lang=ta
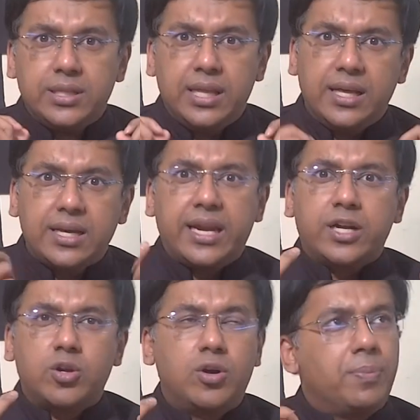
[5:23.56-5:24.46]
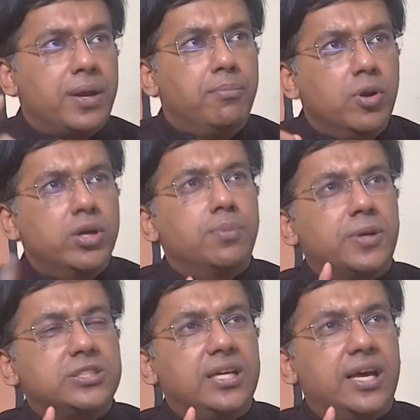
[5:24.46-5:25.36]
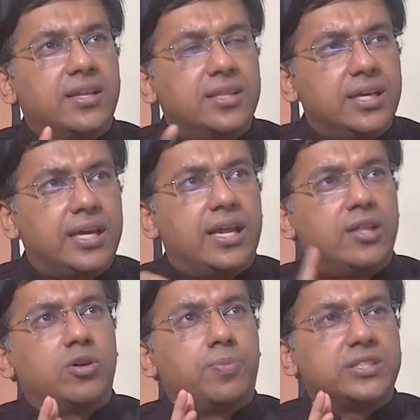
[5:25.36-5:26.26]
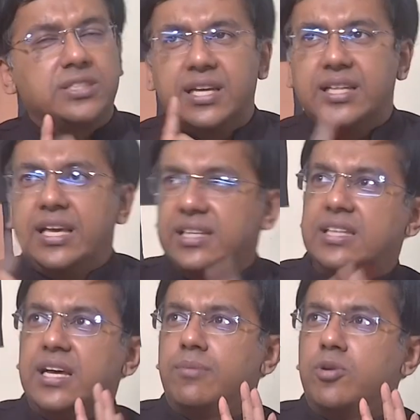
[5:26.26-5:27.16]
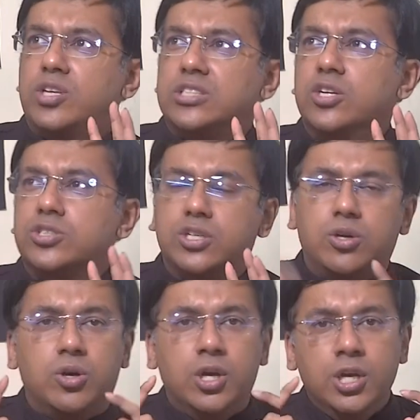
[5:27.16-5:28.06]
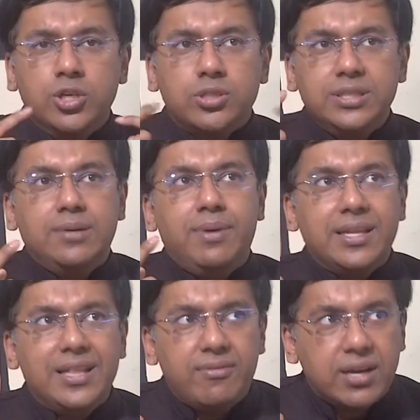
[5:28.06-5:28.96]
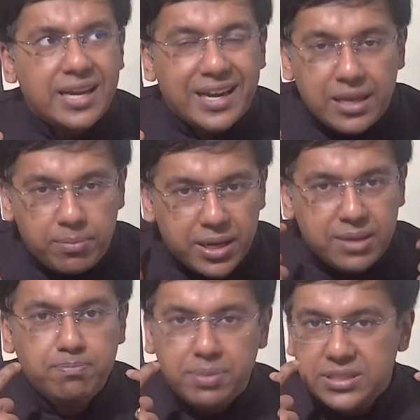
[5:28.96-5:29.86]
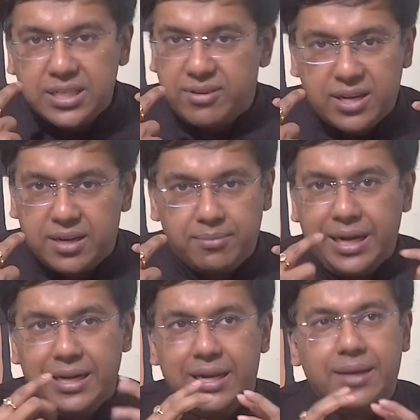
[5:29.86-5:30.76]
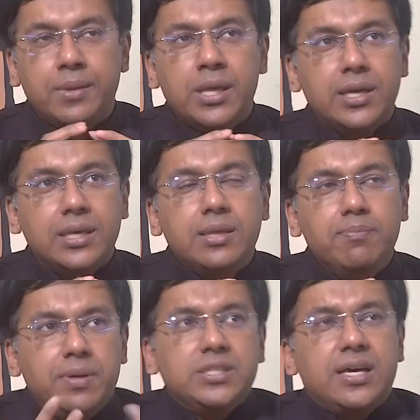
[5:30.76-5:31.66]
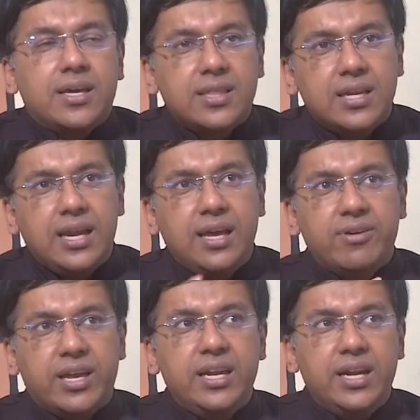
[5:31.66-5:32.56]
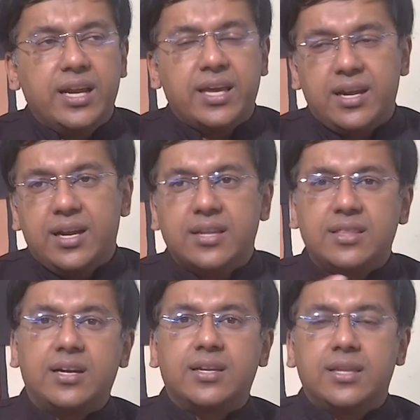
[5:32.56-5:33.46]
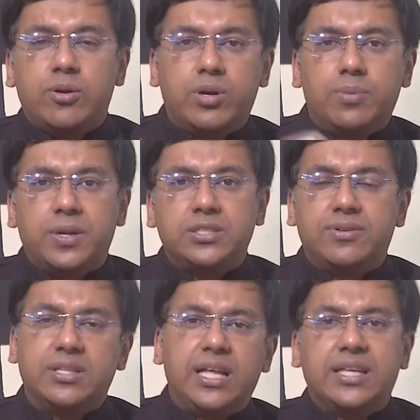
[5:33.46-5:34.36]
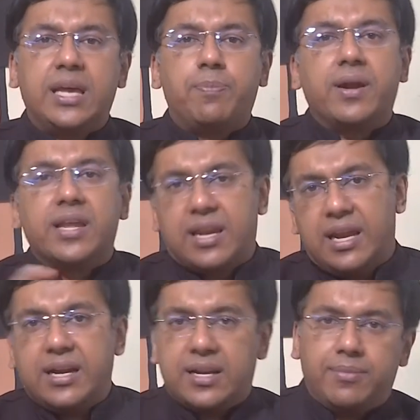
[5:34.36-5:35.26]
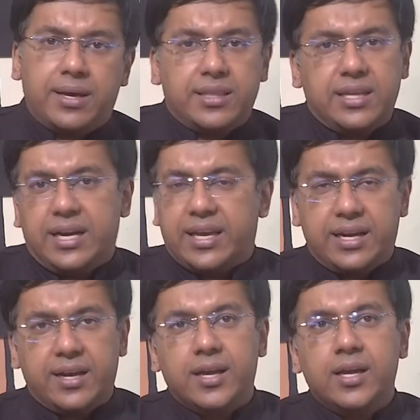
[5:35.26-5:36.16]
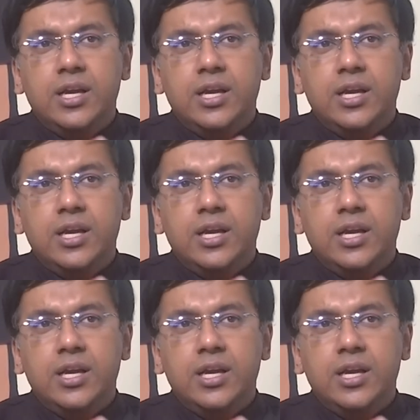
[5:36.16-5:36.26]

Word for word: இதெல்லாம் கரெக்டோ அப்போ நம்மளும் டிப்ரெஷனாக இருந்து யாராவது ஒரு பிரச்சனை இருந்தால் இதுதான் நம்மளோட சொல்யூஷனோ ஸோ இந்த மாதிரி தான் அவங்க நிறைய பேர் இம்பிஞ்ச் ஆகிறாங்க மைண்டில் இது இம்பிஞ்ச் ஆகிறதுனால அவங்க என்ன நினைக்கிறாங்க அடுத்த கட்டத்தில் ஒரு டிப்ரெஷன் வந்ததுனா இதே பண்ணிடலான்ற மாதிரி நினைக்கிறாங்க